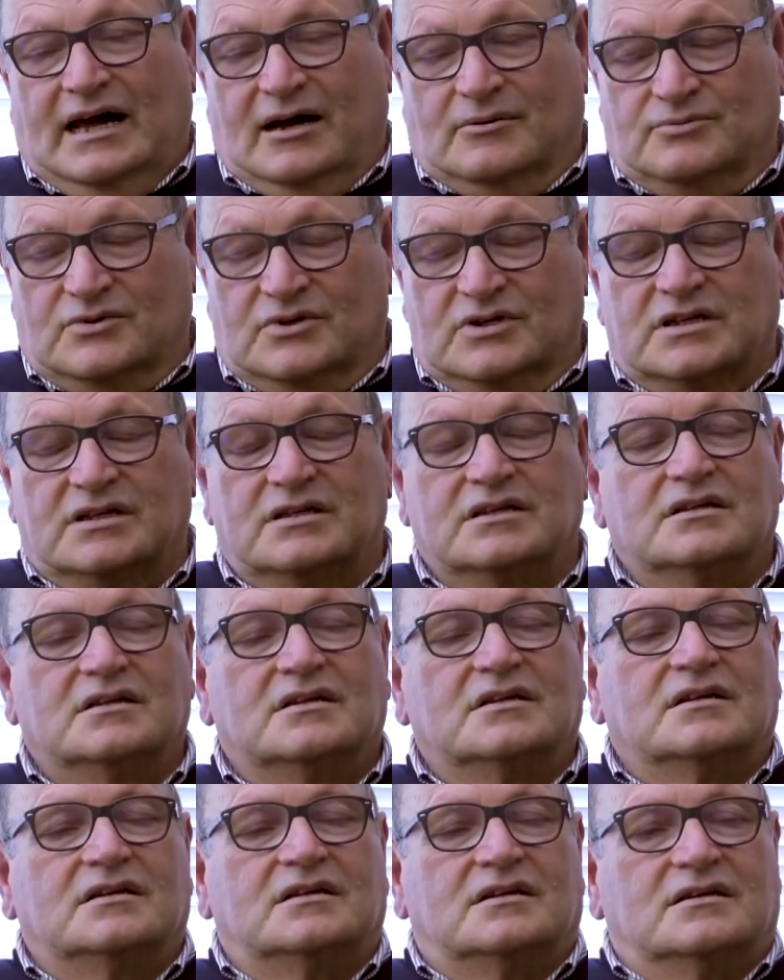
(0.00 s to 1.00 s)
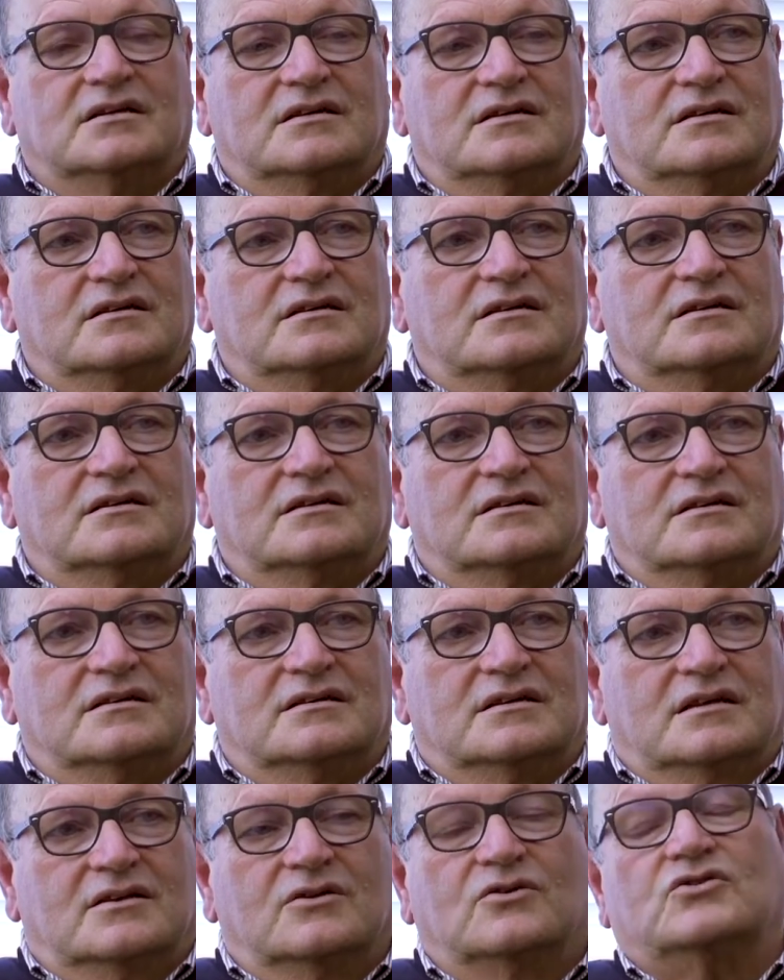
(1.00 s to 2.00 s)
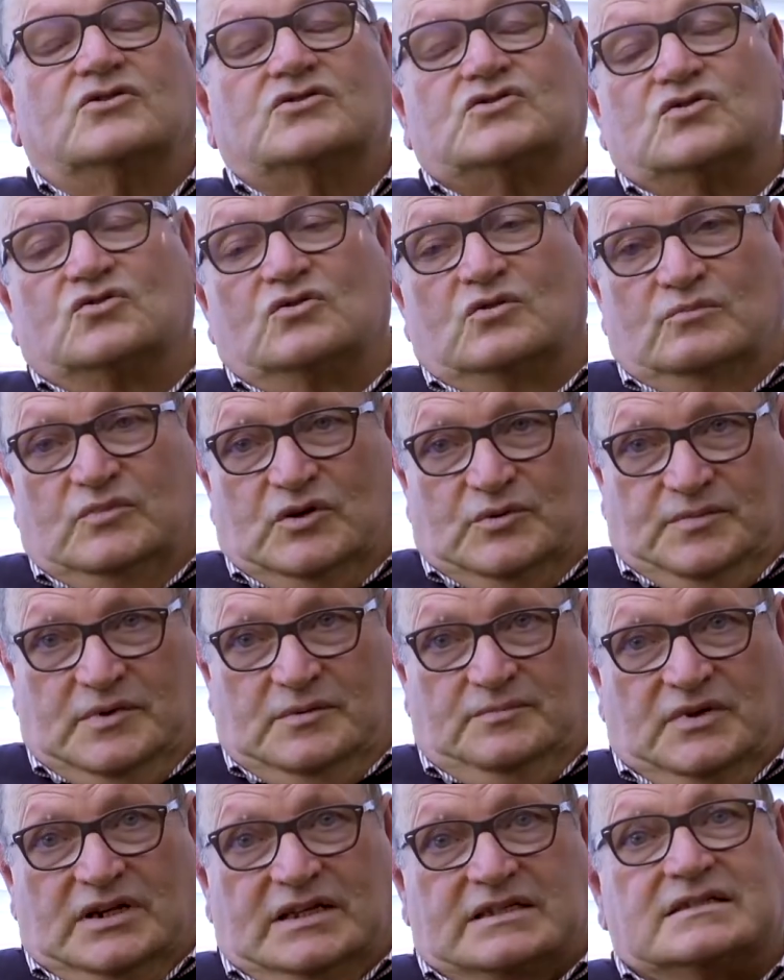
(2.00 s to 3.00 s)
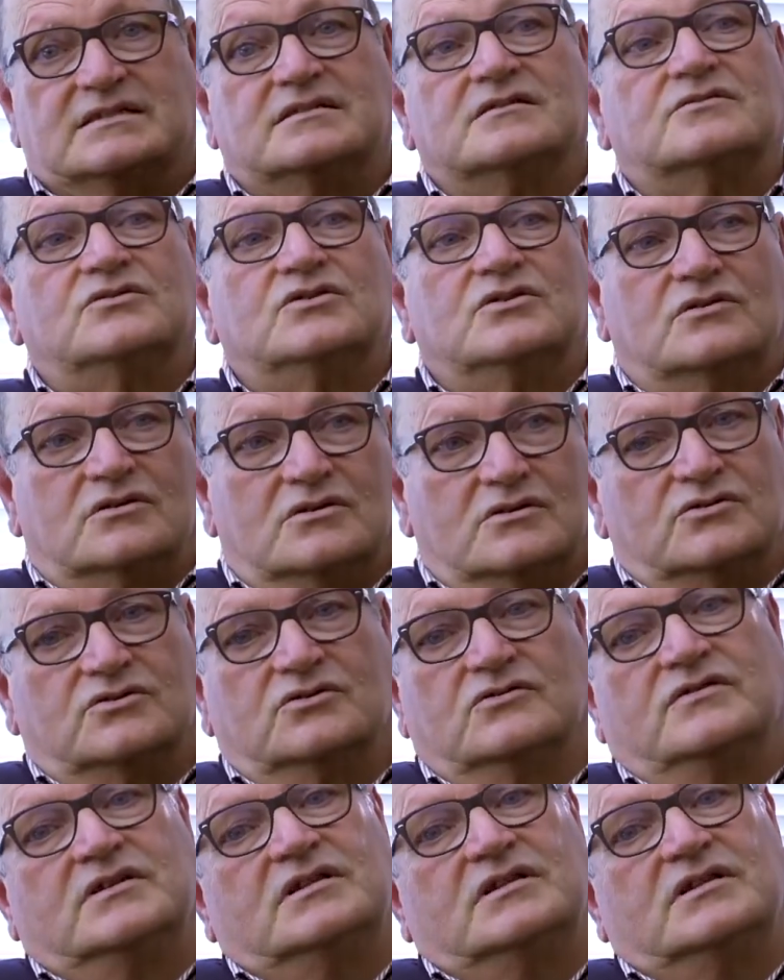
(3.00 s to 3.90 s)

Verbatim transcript: Họ hơi chút do dự, eh, nhưng tôi nói, các bạn hãy